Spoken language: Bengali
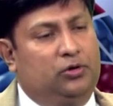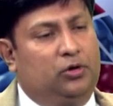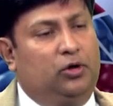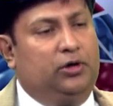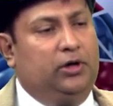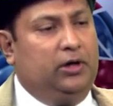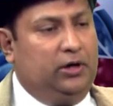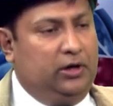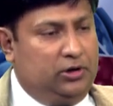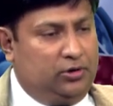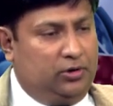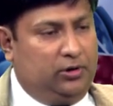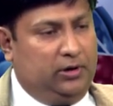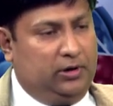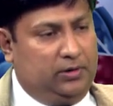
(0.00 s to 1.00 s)
থটের
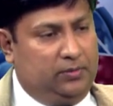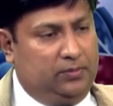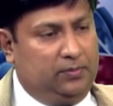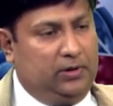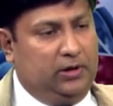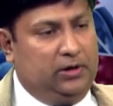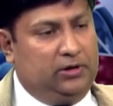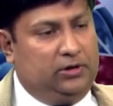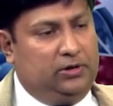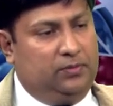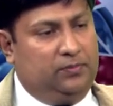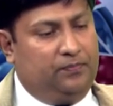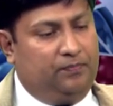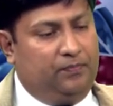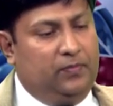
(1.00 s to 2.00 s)
ডিসঅর্ডার মানে
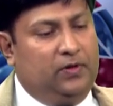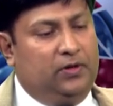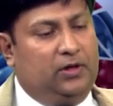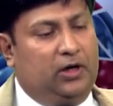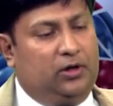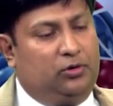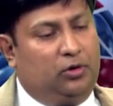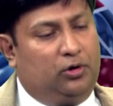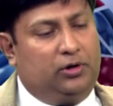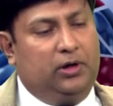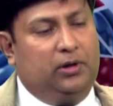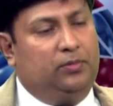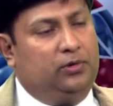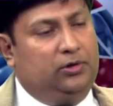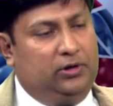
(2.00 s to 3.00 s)
তার
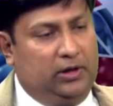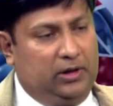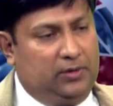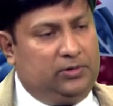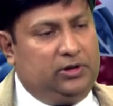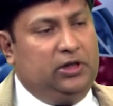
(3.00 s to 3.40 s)
থটের মধ্যে